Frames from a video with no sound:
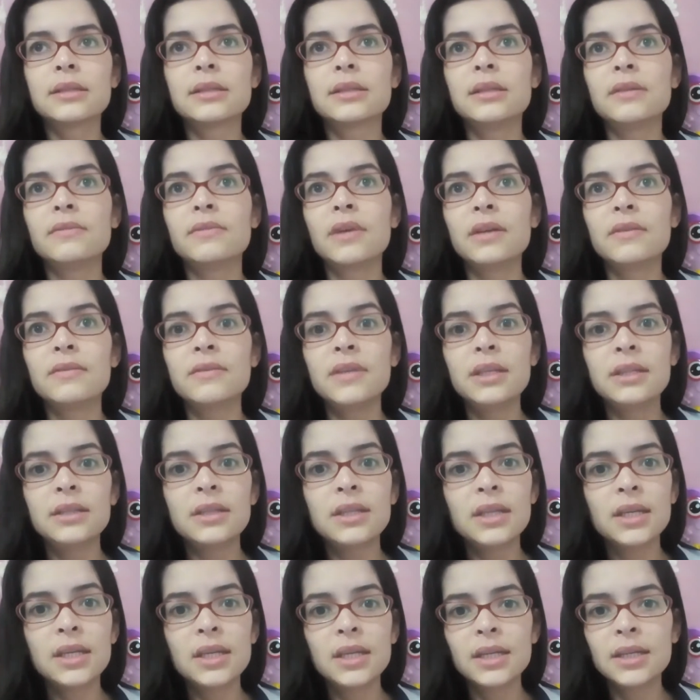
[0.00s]
Você vai
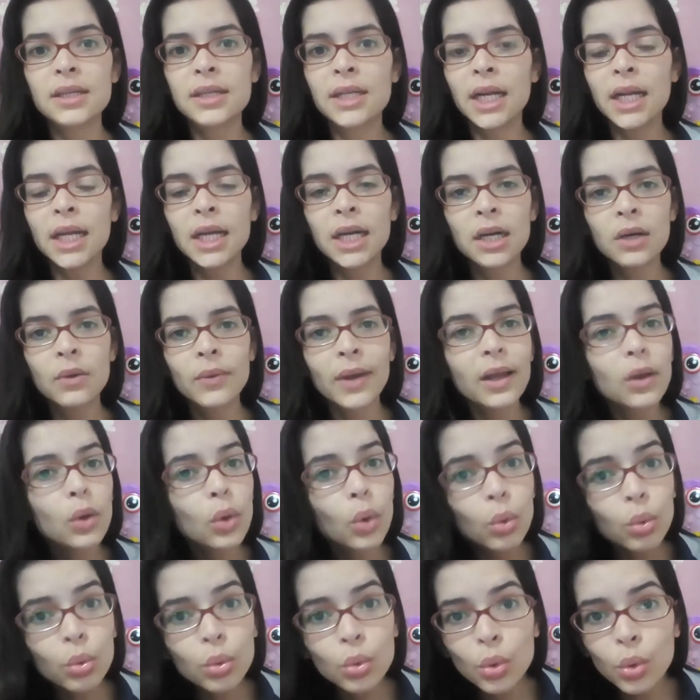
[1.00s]
vender? Não, é
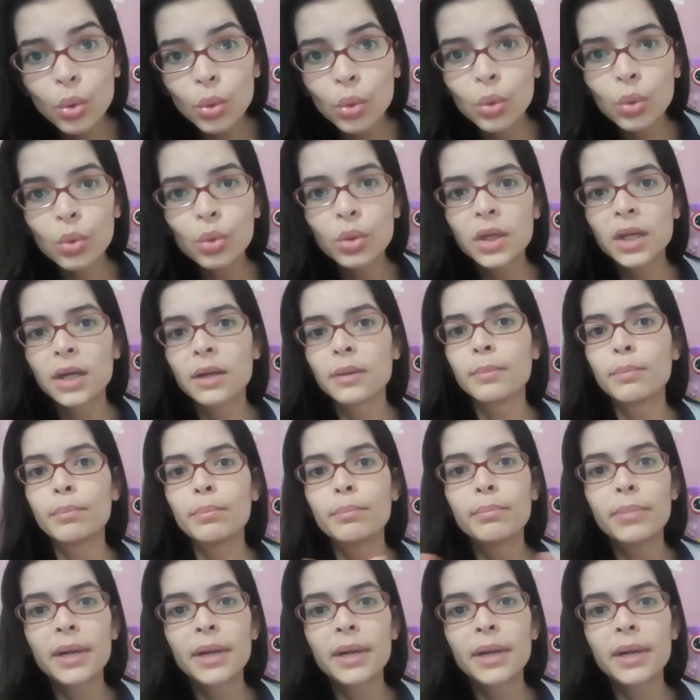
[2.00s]
loucura.